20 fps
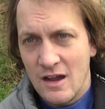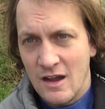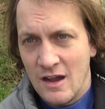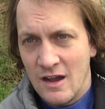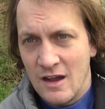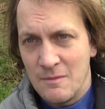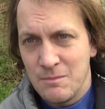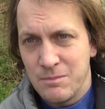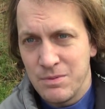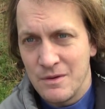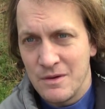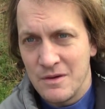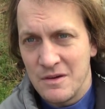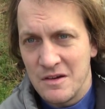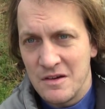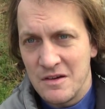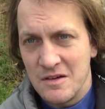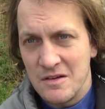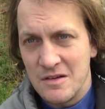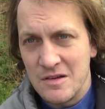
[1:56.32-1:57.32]

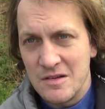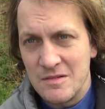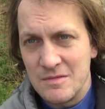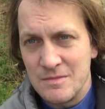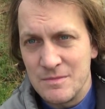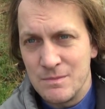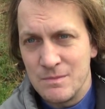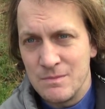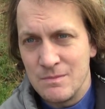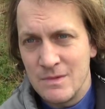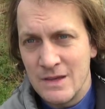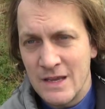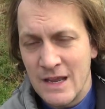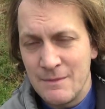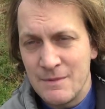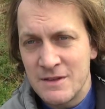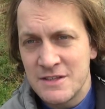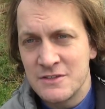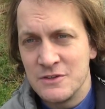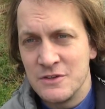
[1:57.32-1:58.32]
Aber ich
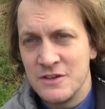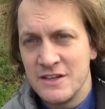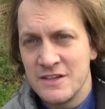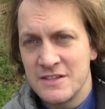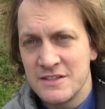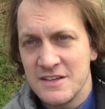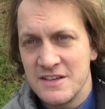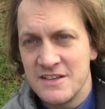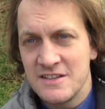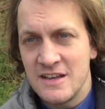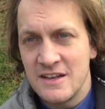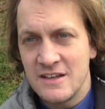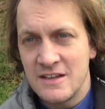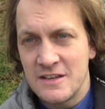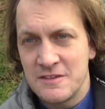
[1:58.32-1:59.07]
habe jetzt noch nichts gesehen,